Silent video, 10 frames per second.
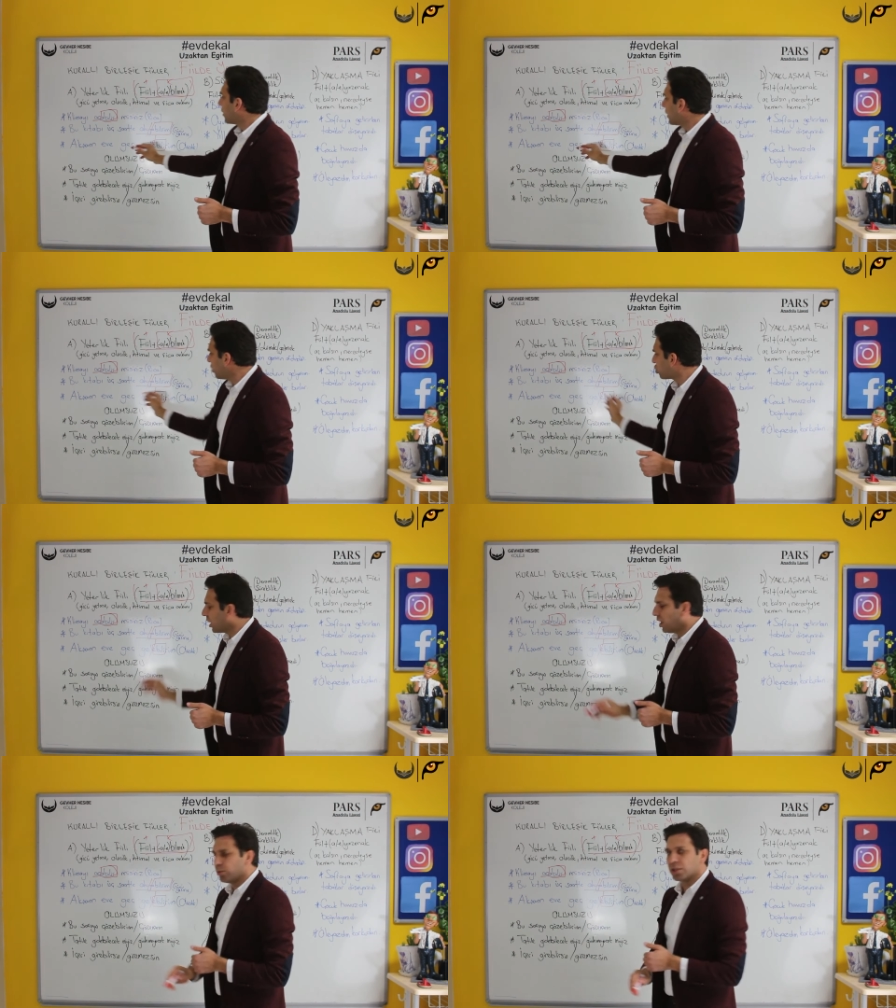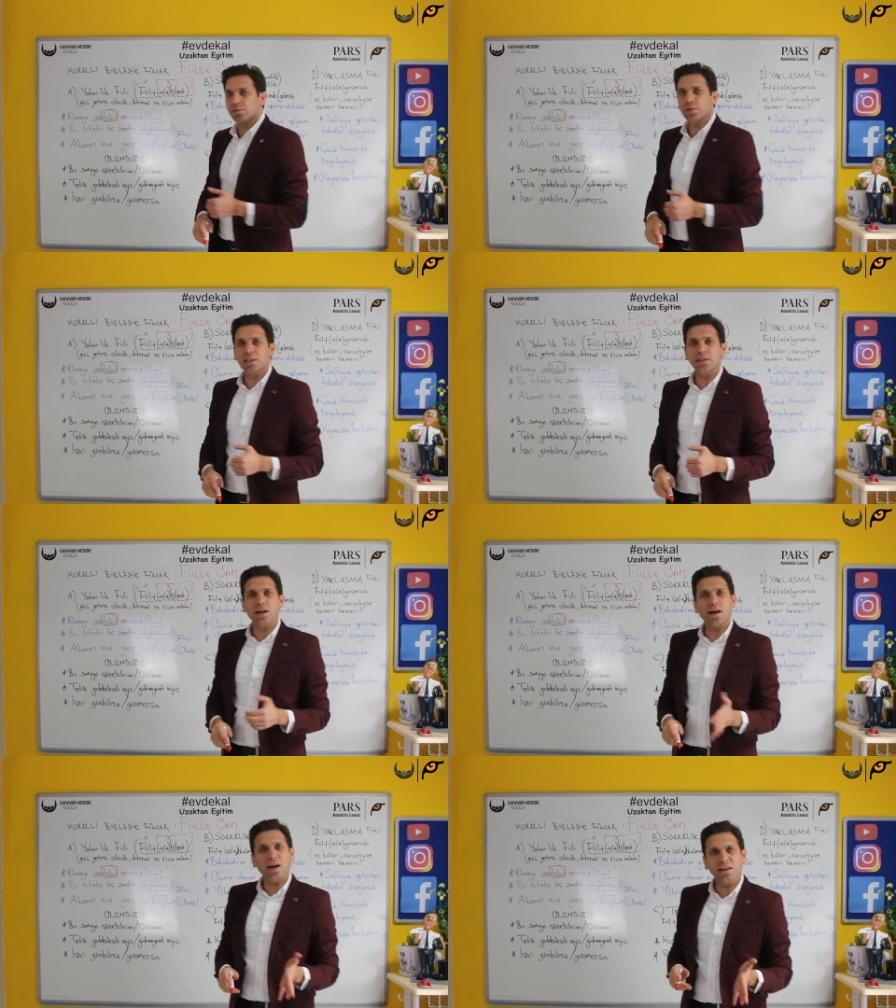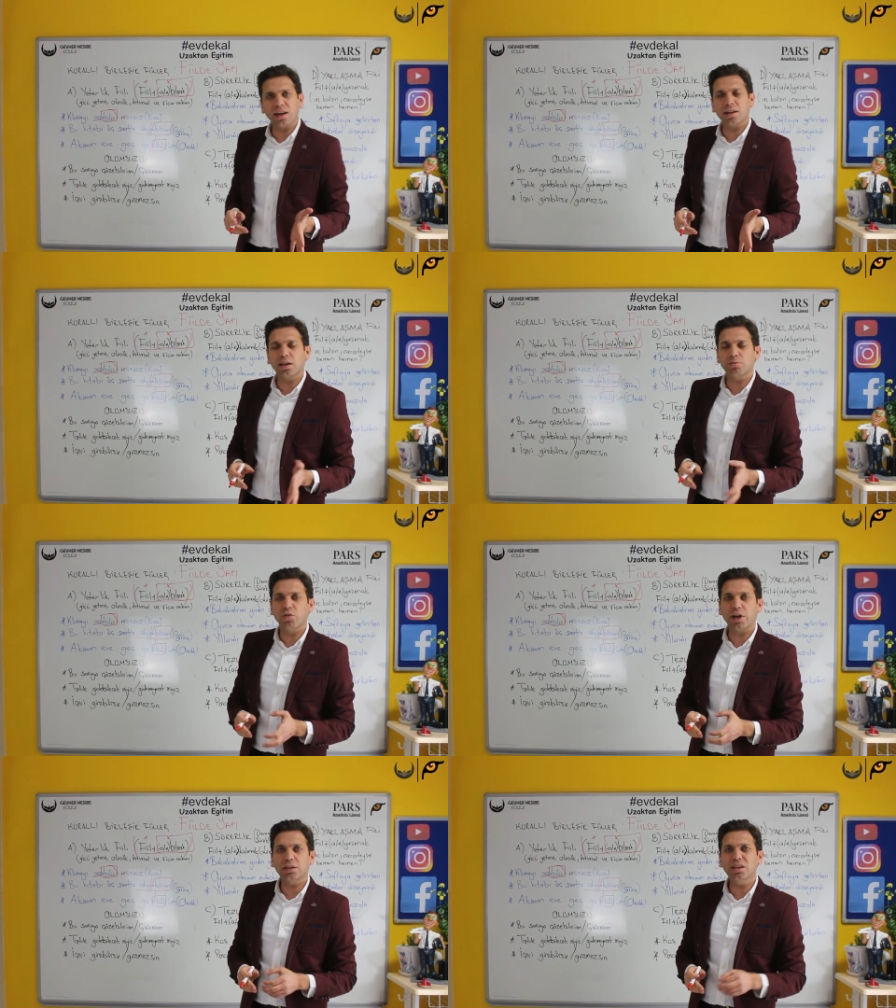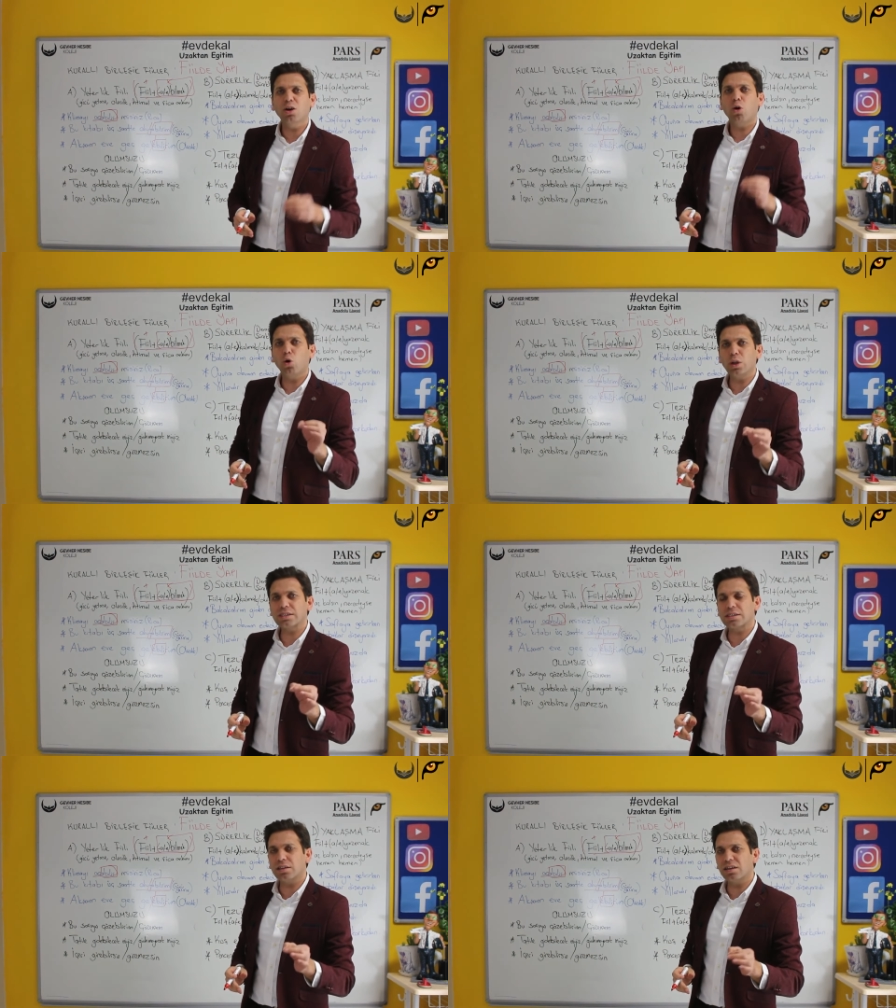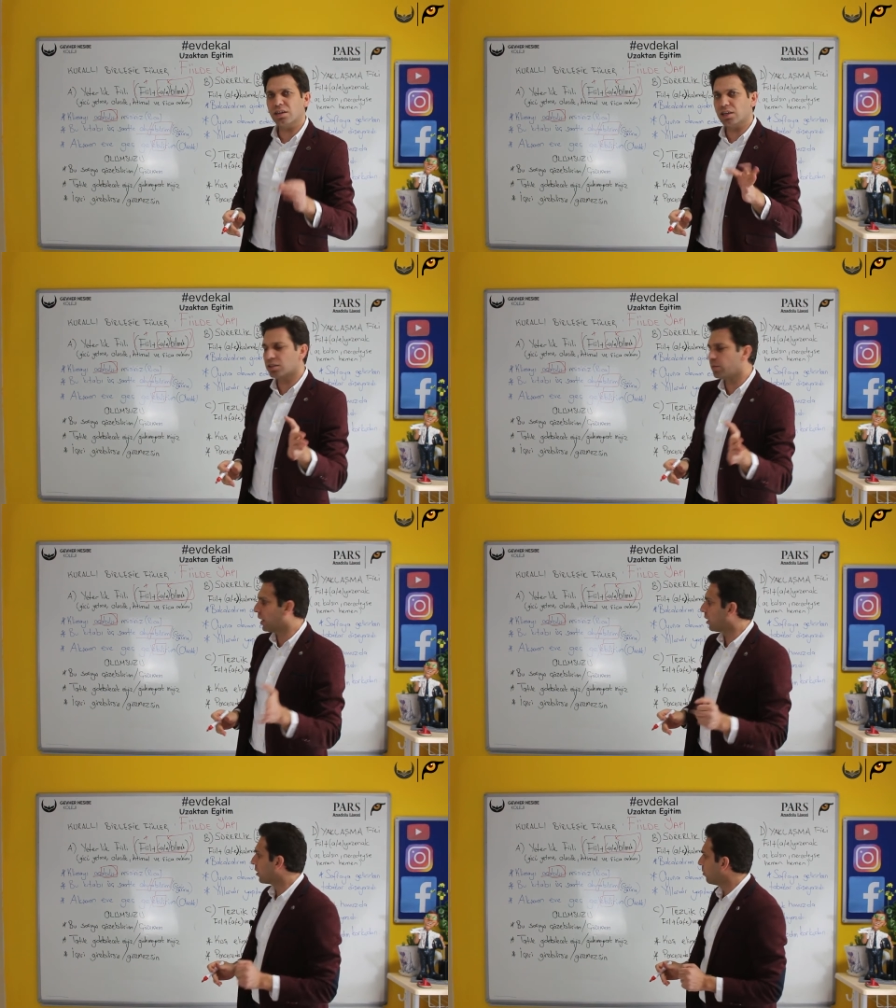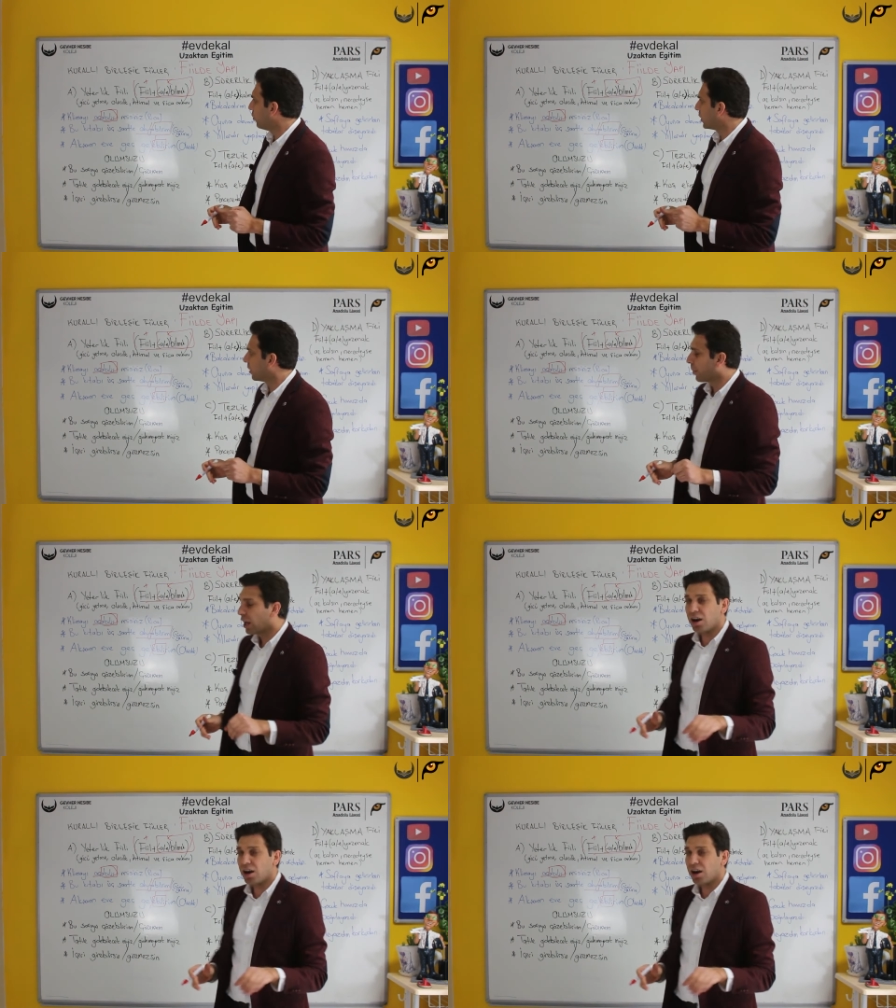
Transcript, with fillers: Geç gelebilirim dediğinde hangi anlamı verdi? Olasılık, ihtimal anlamı verdi.